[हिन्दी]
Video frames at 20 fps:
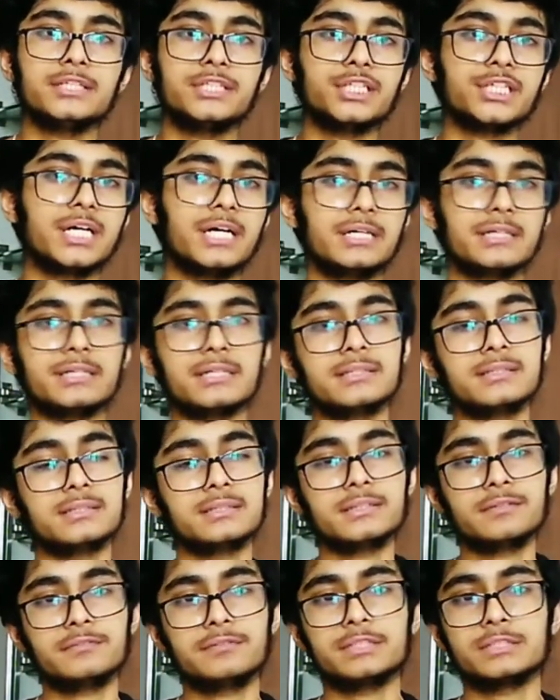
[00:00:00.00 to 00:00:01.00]
शिकार करते
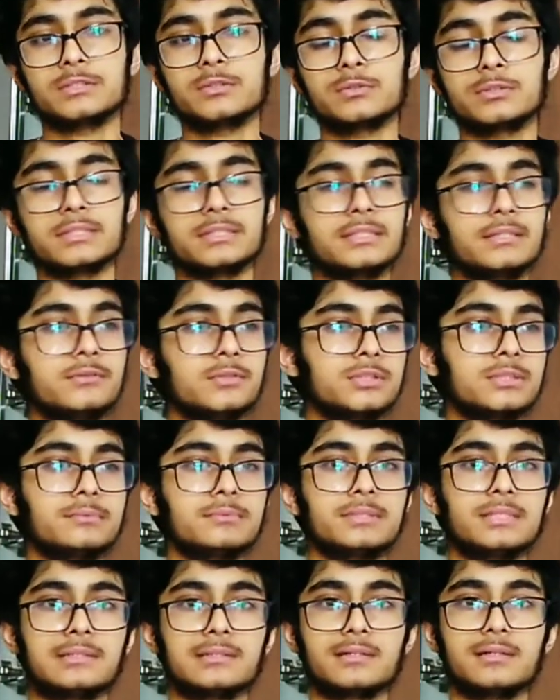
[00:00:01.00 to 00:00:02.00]
थे फिर सोते थे वो सब
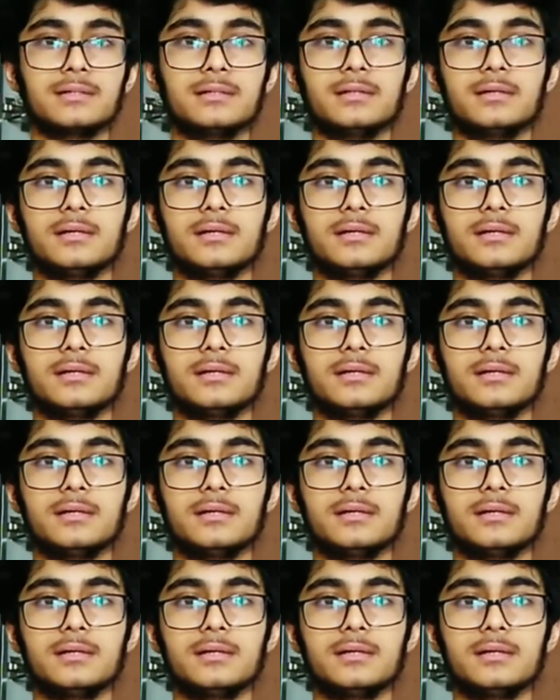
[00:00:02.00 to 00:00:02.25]
चलता